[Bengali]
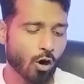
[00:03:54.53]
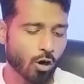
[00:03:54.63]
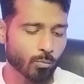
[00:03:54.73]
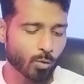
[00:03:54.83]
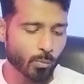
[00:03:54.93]

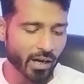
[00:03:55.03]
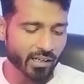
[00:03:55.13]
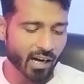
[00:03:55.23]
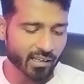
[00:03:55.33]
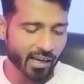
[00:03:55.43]
অন মোবাইল
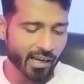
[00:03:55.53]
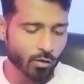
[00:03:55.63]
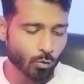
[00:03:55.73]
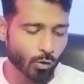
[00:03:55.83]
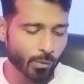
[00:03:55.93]
ডাটা
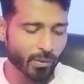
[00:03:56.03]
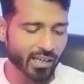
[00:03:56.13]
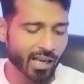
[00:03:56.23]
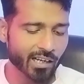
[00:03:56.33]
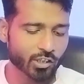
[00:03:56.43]
অ্যান্ড
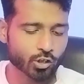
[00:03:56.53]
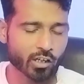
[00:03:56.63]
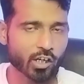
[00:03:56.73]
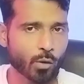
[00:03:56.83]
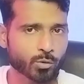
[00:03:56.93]
ওয়াইফাই
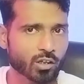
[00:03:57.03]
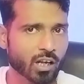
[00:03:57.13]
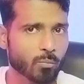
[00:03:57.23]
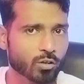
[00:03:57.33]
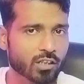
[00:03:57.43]
কানেকশন এই
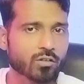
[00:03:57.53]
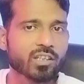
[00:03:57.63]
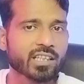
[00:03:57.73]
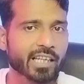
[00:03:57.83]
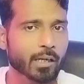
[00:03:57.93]
অপশনটার মধ্যে
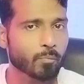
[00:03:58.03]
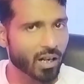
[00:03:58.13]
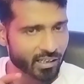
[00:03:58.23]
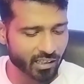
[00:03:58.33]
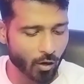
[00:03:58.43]
যদি
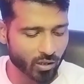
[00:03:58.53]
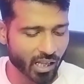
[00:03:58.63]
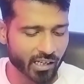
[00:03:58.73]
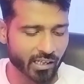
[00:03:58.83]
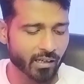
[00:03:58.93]
টিকমার্ক দেওয়া
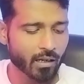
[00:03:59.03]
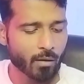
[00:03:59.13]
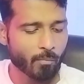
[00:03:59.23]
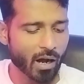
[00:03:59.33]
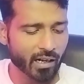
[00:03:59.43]
থাকে
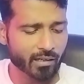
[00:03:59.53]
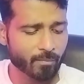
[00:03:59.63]
বা